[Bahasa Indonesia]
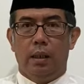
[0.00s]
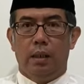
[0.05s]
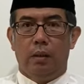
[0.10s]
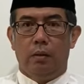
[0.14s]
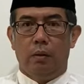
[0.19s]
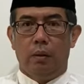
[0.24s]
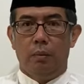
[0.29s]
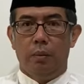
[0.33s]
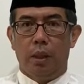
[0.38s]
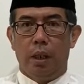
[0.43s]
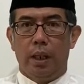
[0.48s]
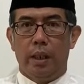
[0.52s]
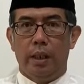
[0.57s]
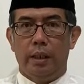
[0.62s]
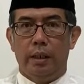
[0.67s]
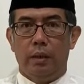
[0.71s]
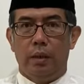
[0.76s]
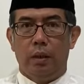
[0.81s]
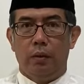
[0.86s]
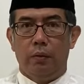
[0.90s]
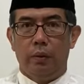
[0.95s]

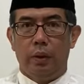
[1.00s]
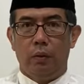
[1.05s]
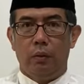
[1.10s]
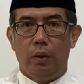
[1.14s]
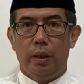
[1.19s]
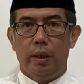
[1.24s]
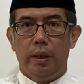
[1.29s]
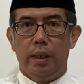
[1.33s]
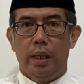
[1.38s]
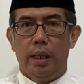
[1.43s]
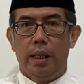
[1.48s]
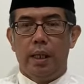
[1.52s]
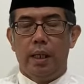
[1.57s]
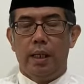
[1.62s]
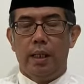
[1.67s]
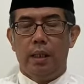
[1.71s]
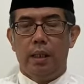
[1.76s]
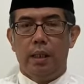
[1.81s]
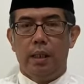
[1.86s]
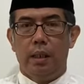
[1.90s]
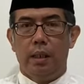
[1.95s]
Wabillahi taufik walidayah.
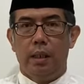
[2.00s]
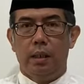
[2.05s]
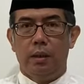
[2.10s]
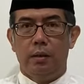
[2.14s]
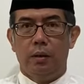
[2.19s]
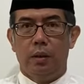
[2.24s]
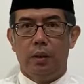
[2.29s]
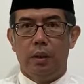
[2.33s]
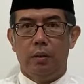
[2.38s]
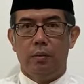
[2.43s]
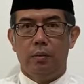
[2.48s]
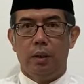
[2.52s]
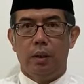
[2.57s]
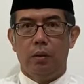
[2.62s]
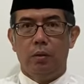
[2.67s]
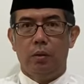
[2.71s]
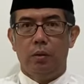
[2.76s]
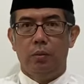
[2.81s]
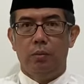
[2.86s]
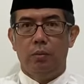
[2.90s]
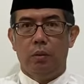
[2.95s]
Assalamualaikum